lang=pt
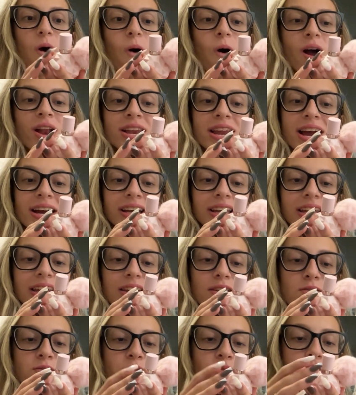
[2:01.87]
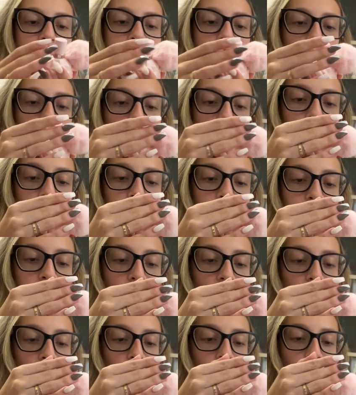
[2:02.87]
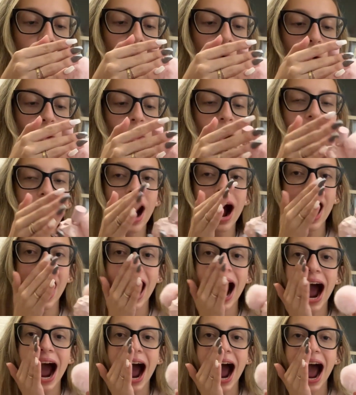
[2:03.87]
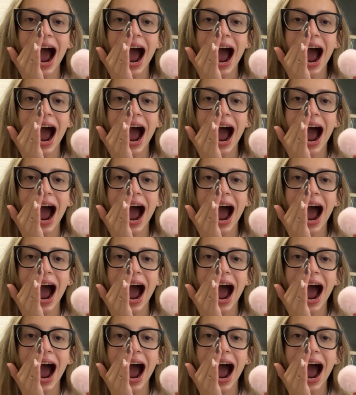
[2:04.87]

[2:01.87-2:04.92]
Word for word: Olha que fofo! Oh.